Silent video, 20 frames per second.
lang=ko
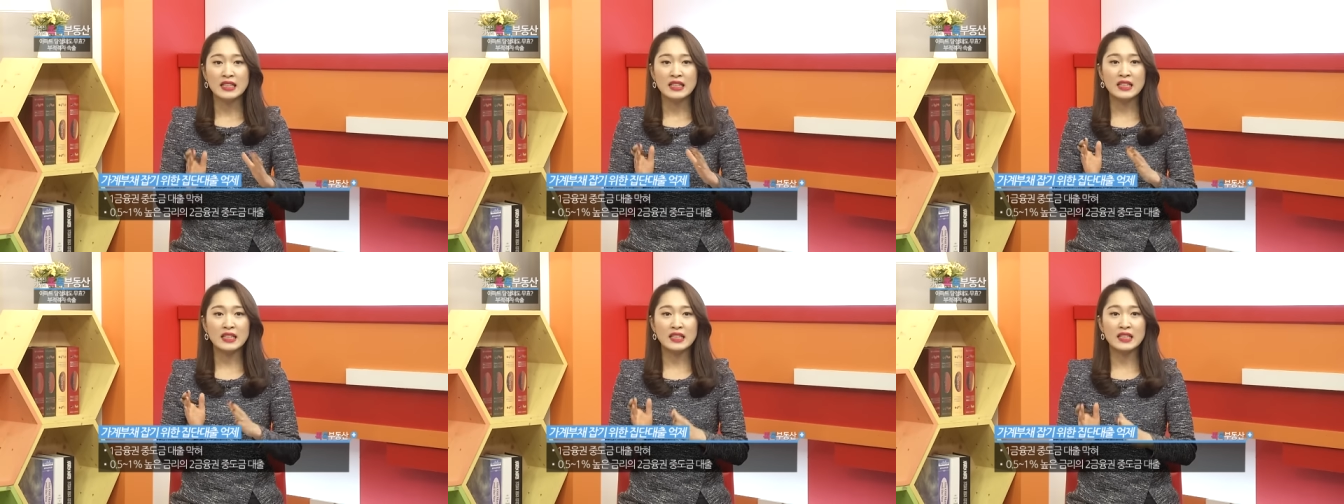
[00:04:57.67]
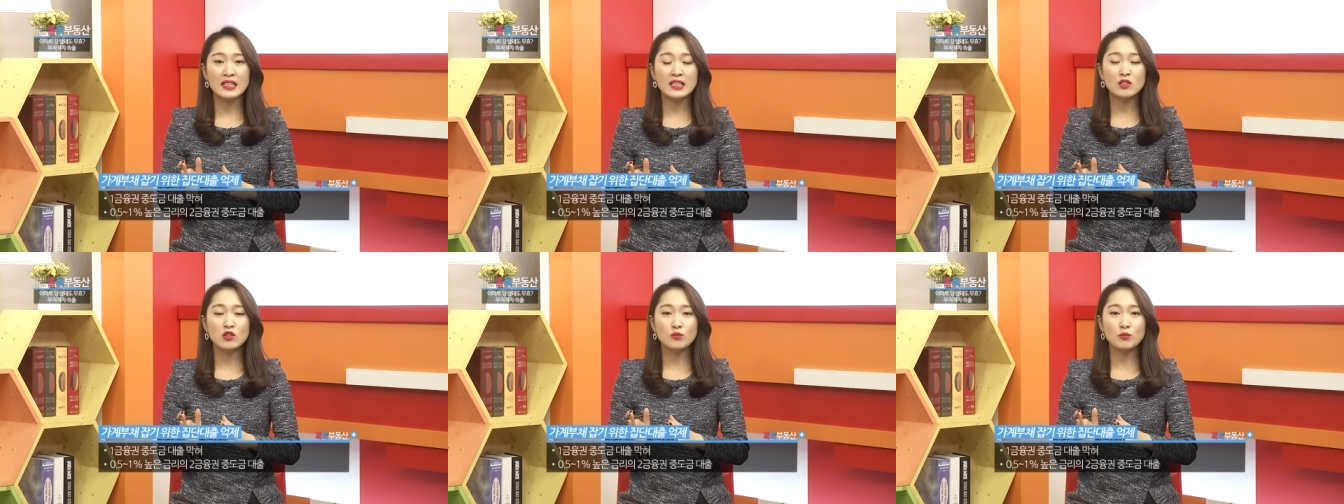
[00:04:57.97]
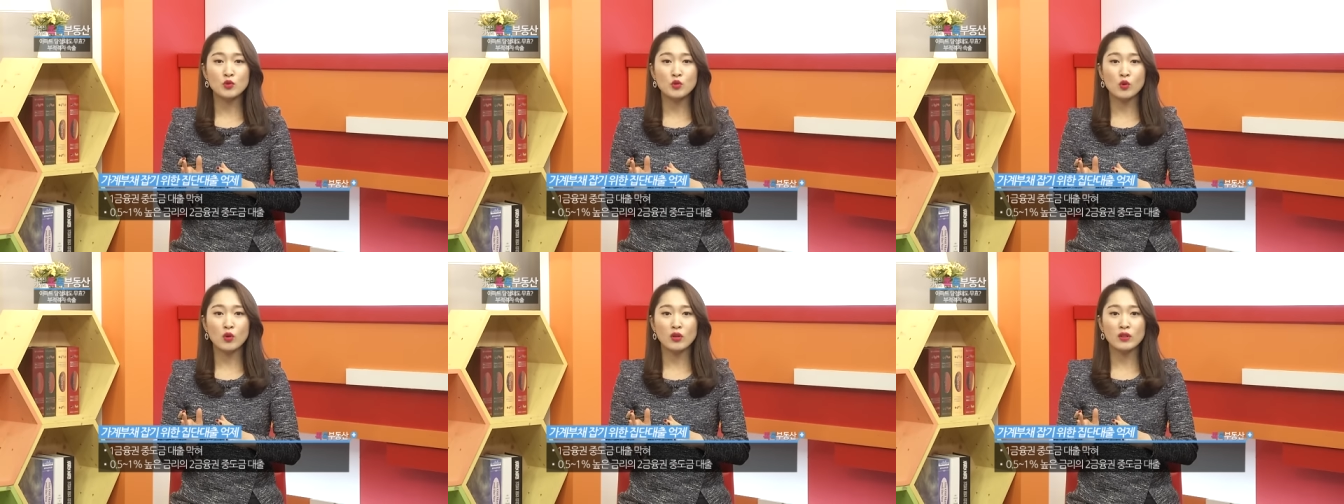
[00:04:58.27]
이
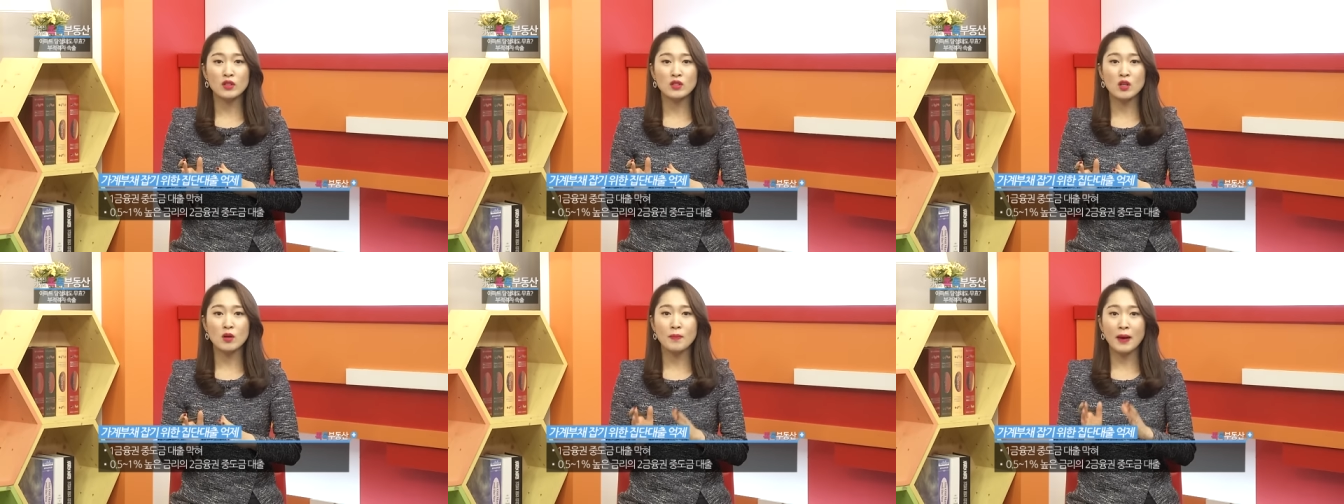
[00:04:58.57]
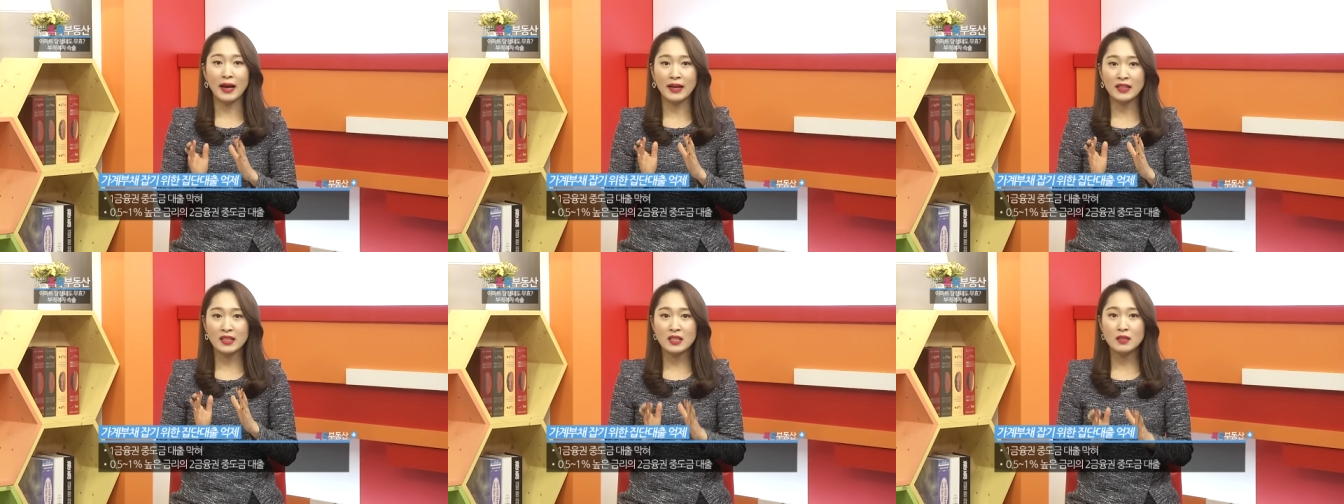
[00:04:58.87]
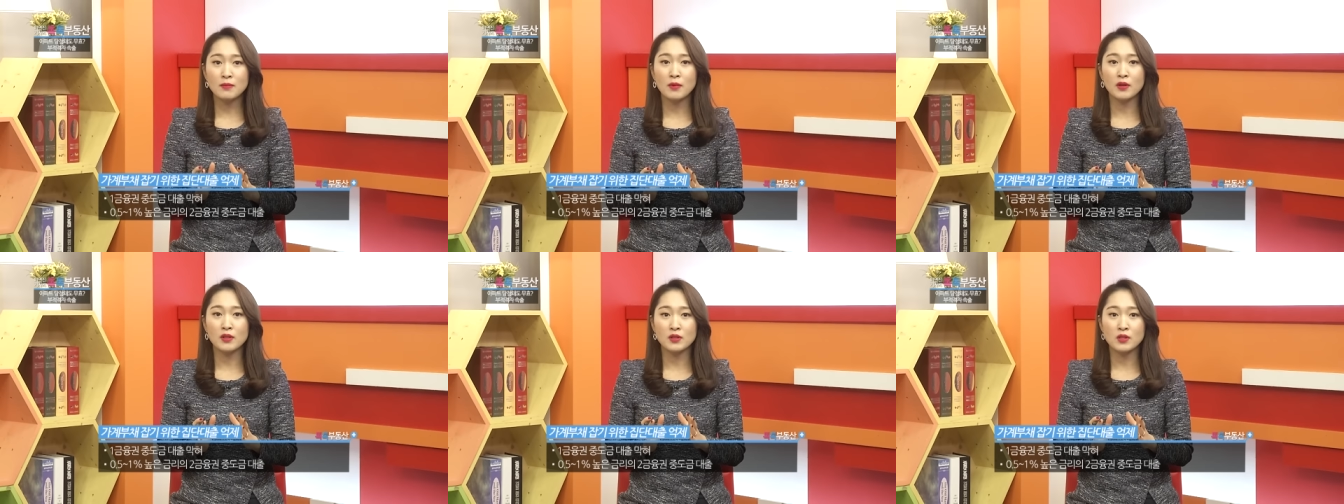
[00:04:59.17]
1금융권에서
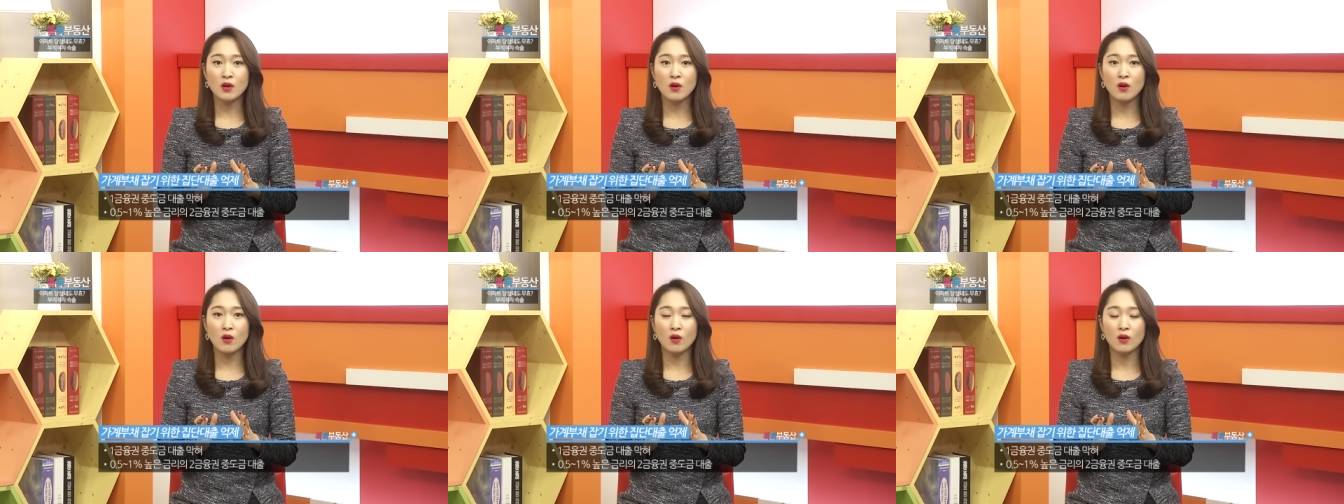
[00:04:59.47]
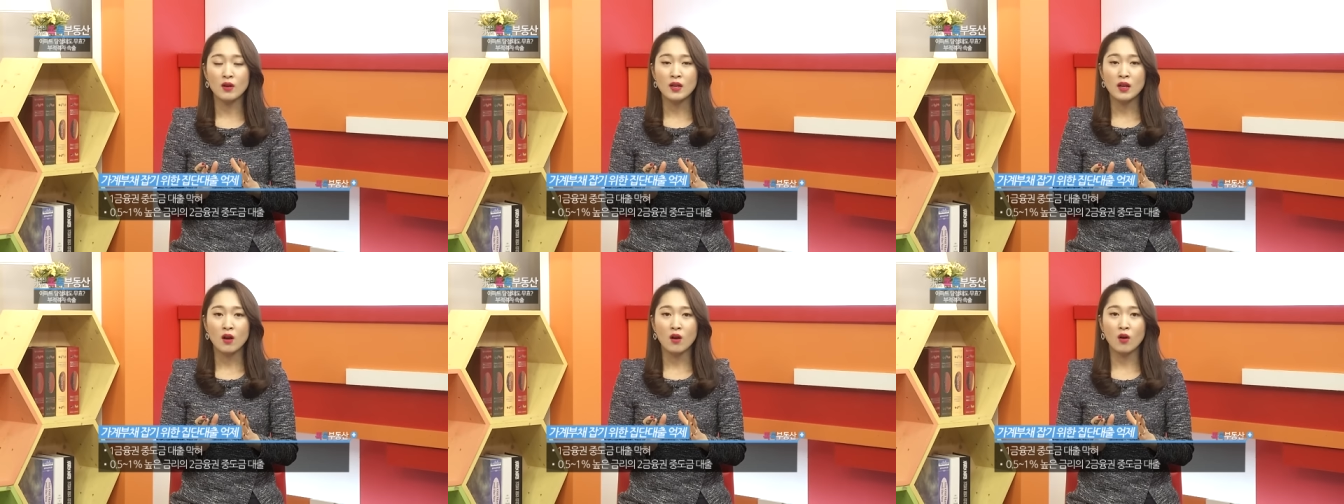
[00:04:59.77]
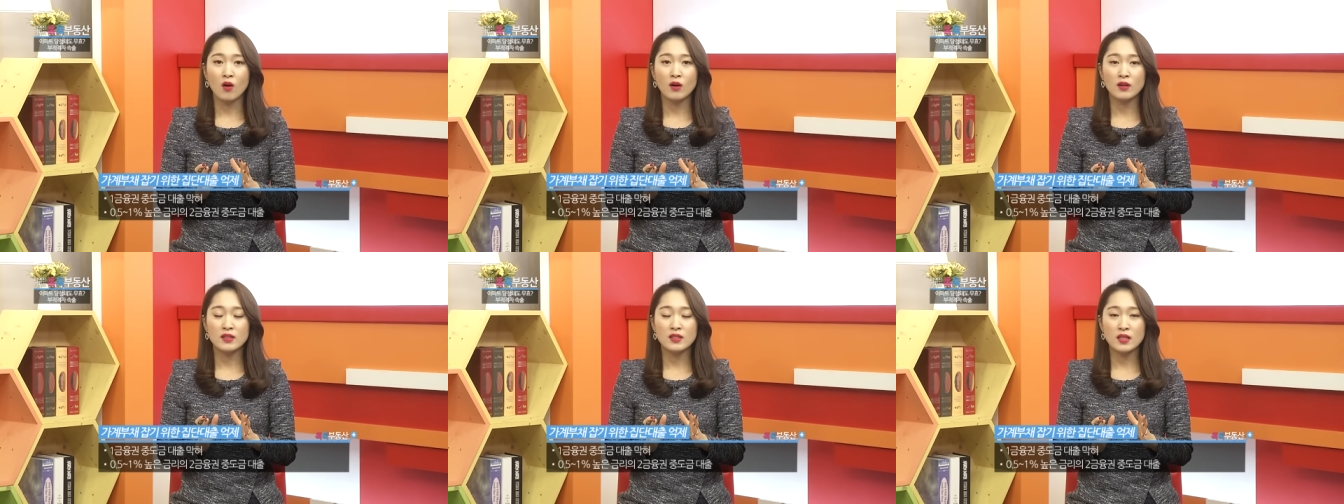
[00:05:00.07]
막히면서
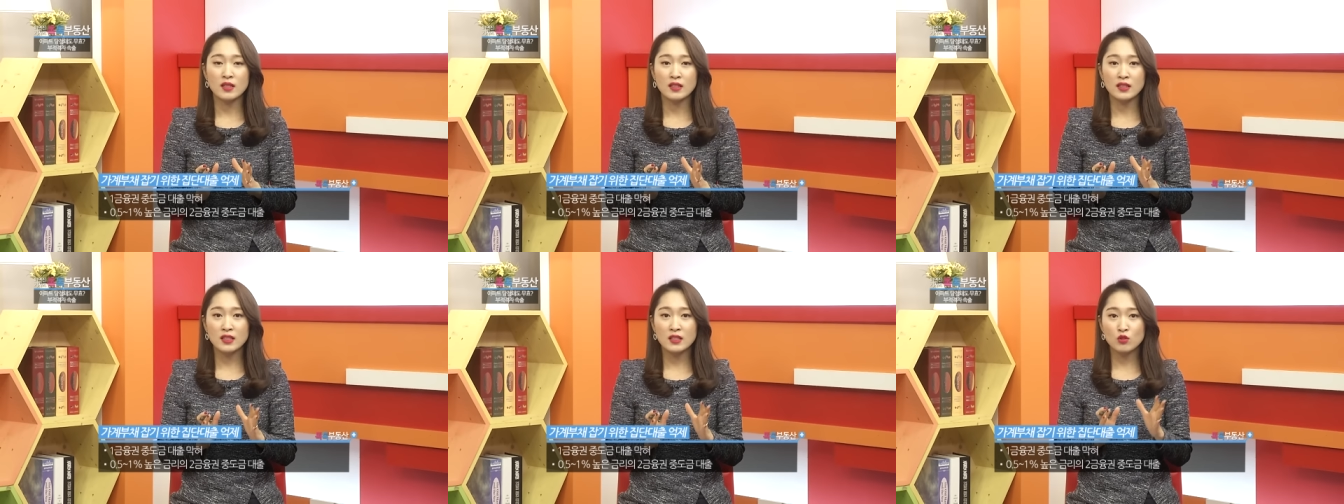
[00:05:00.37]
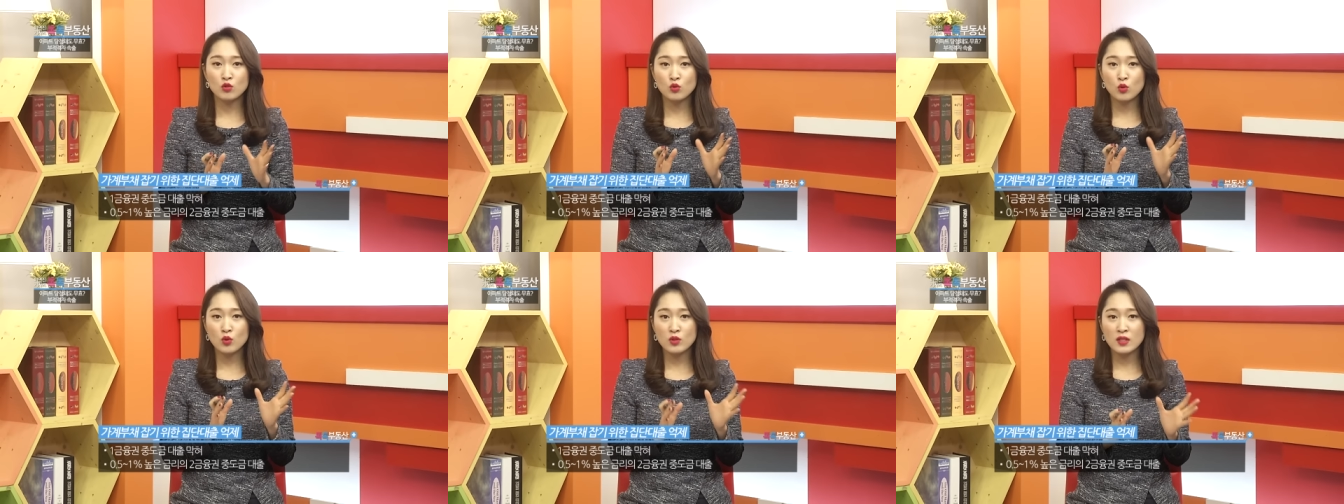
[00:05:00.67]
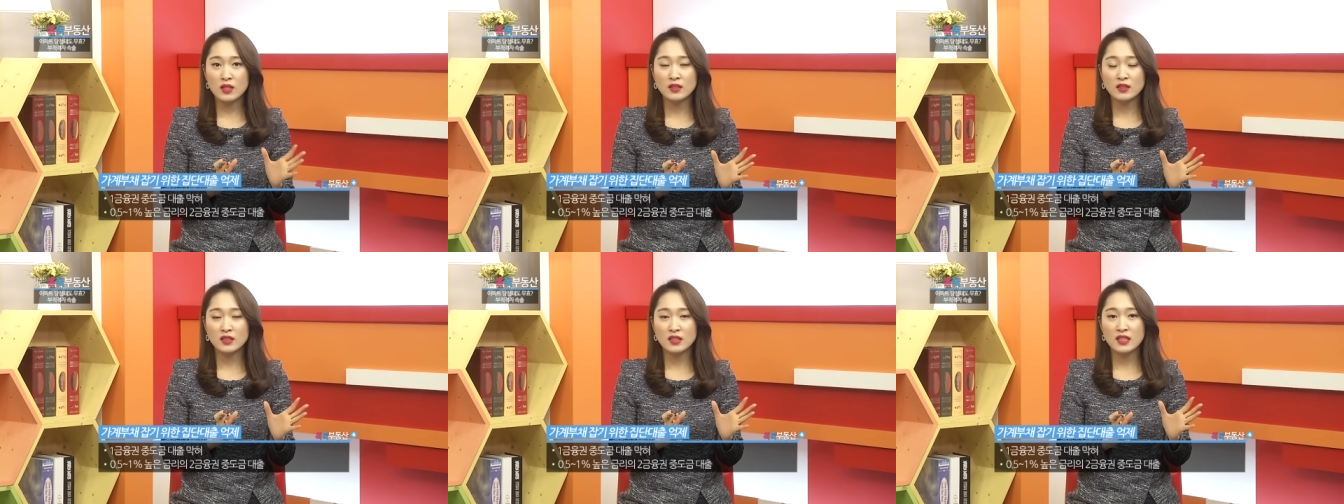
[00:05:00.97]
어 이제 이
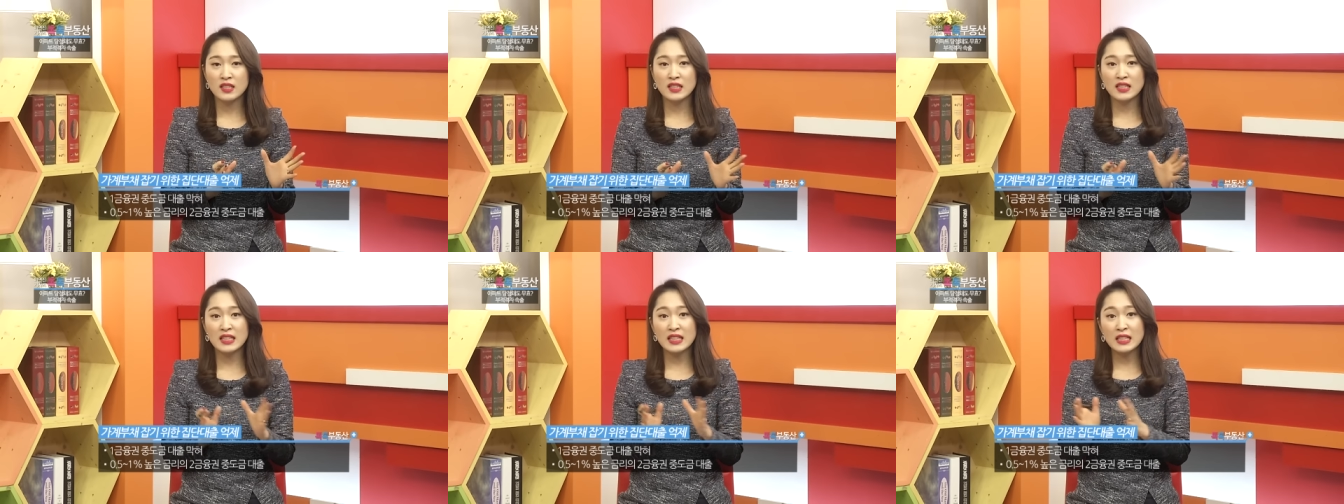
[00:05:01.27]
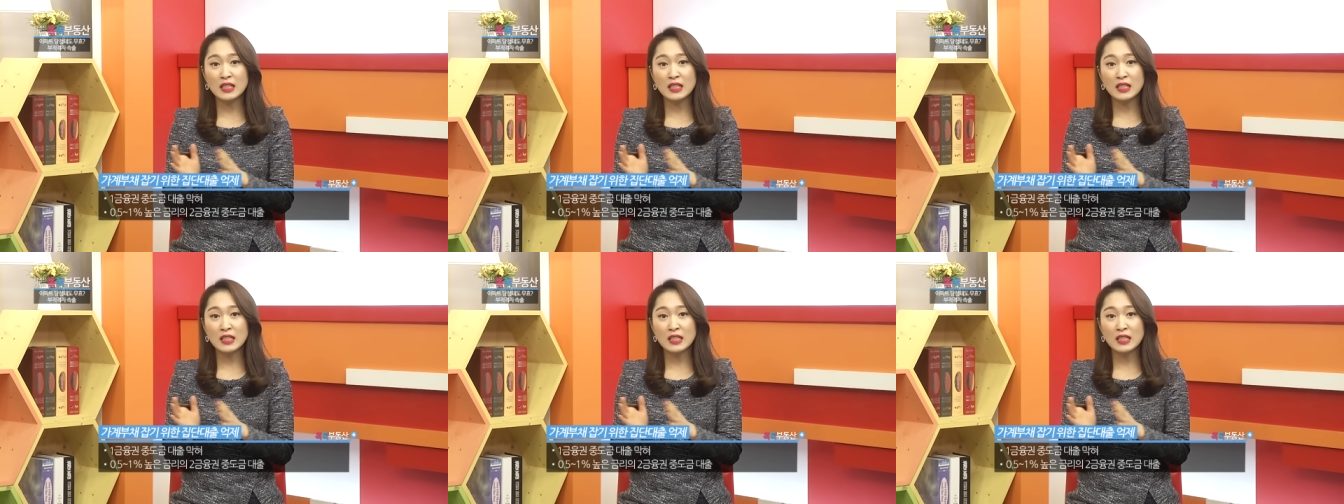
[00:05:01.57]
수요자들이